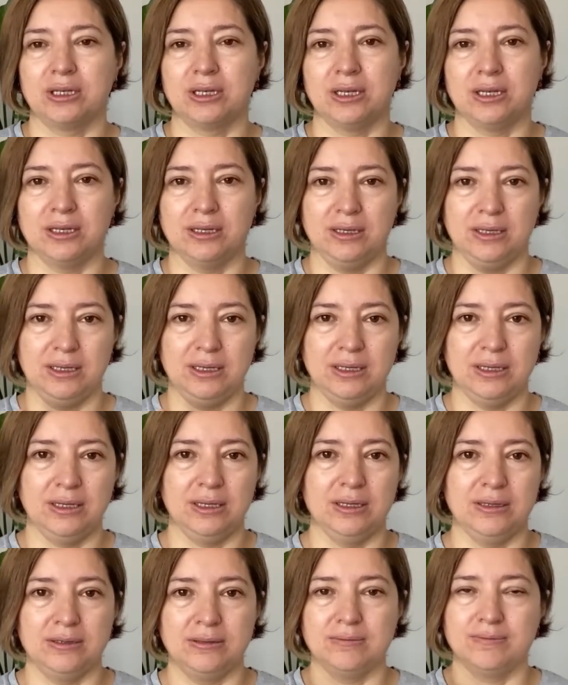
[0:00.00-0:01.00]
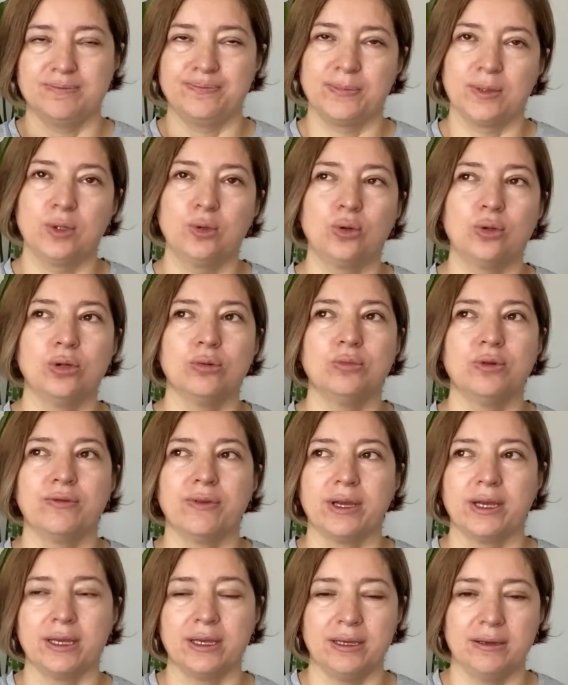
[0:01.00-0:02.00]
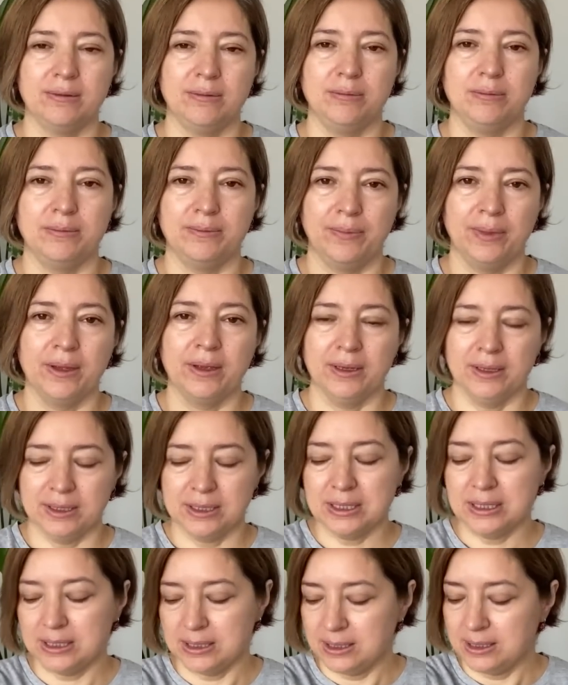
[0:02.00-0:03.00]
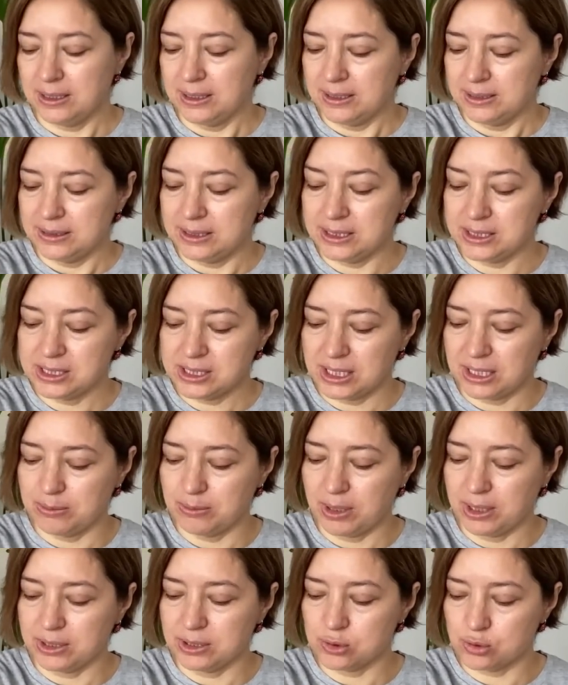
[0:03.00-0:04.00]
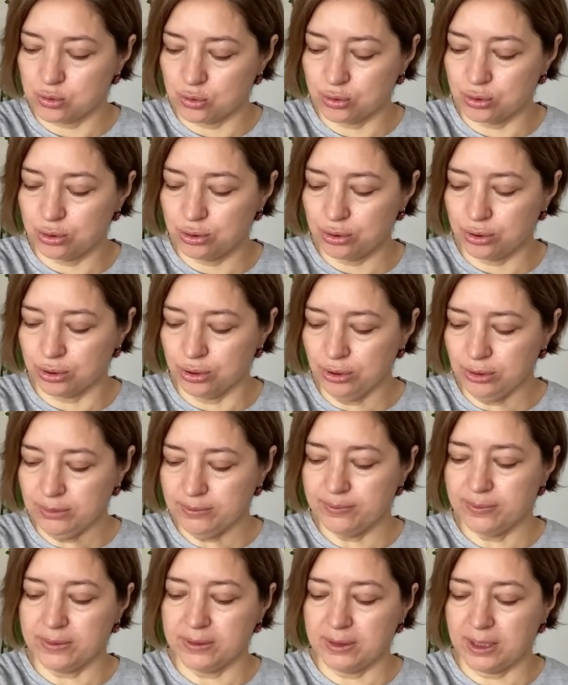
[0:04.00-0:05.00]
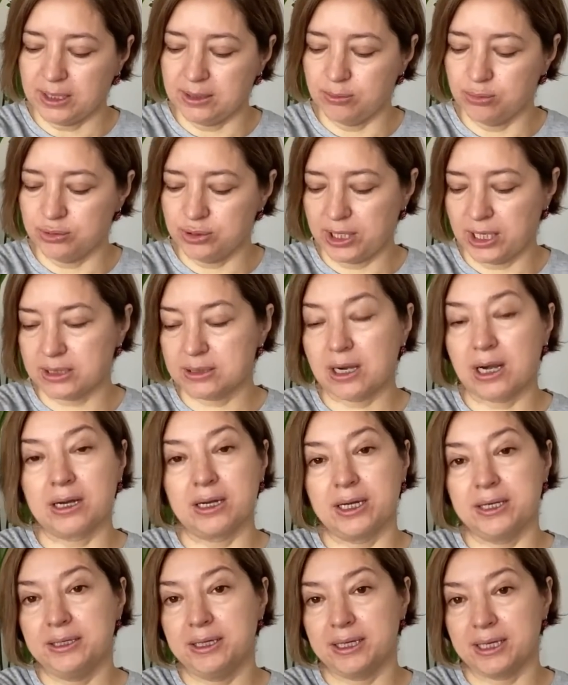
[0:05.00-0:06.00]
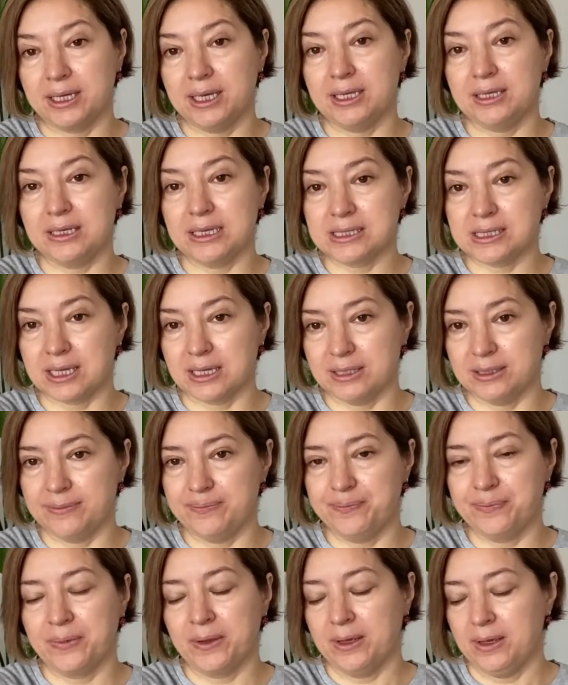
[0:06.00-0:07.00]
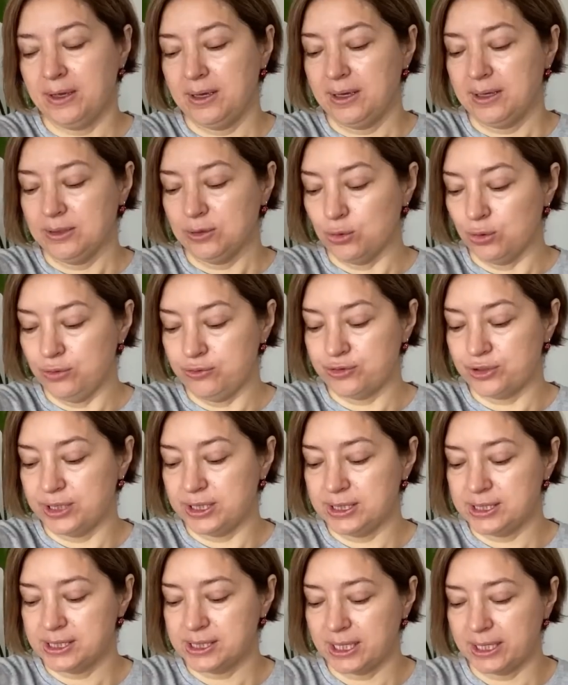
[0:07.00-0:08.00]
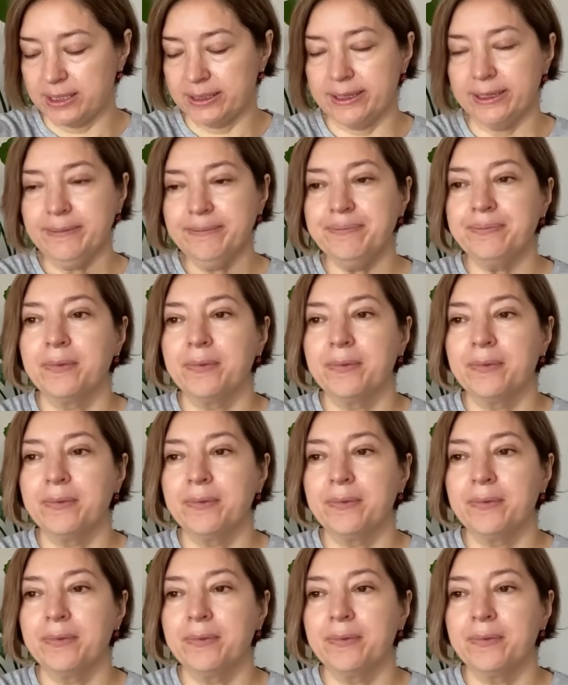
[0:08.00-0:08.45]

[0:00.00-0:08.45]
hani e, kolumu ve dirseğimi hani zorluyor. Hani bu tekrarlayan hareket yasak golfçü dirseğinde.